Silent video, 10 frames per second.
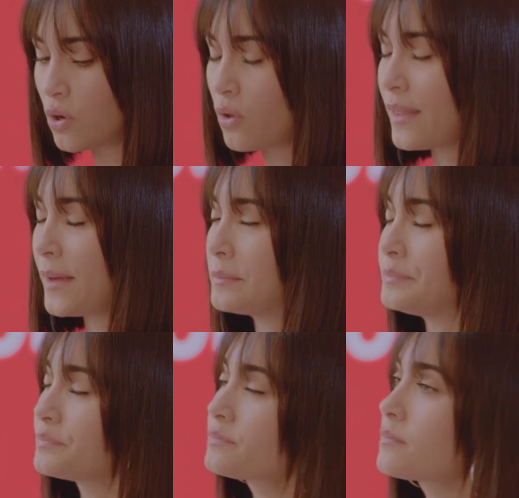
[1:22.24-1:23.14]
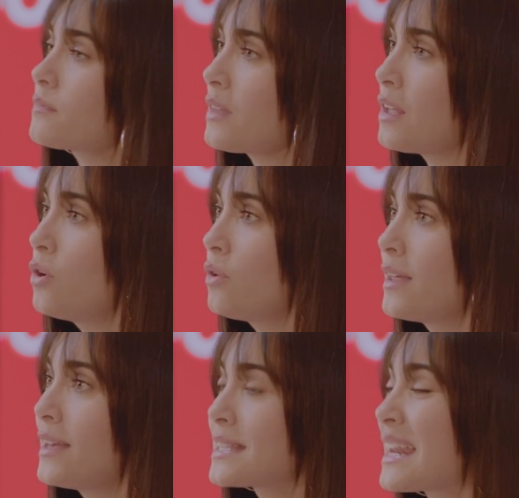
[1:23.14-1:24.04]
lo de, lo
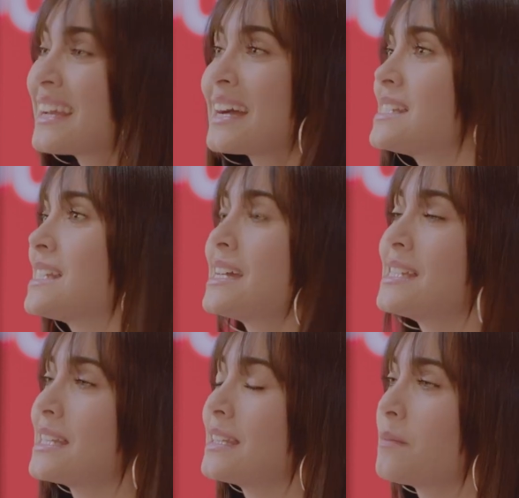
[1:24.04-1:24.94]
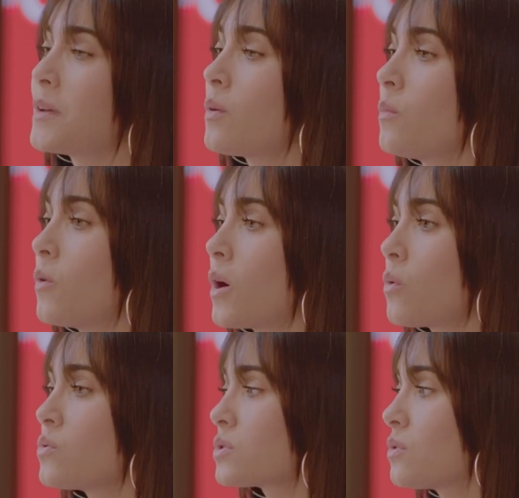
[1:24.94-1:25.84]
de estar en casa y sentirme como a
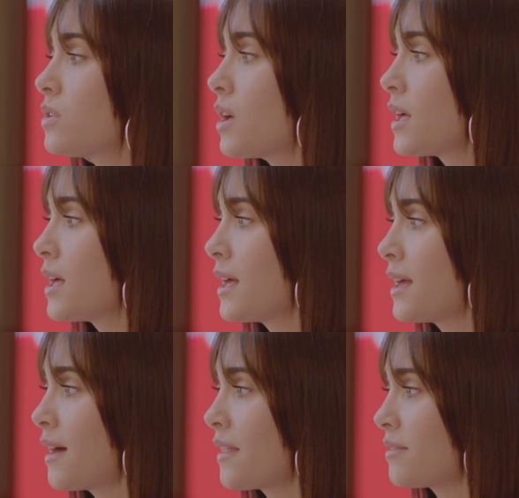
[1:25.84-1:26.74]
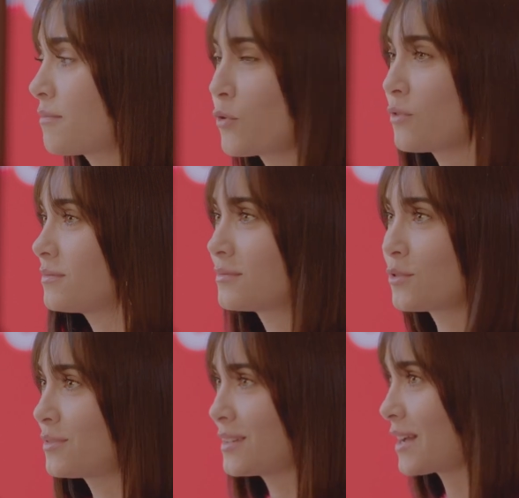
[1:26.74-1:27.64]
gusto con,
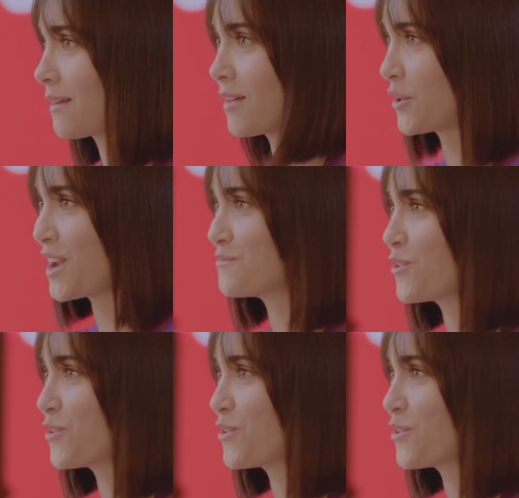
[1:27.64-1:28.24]
con la grabadora del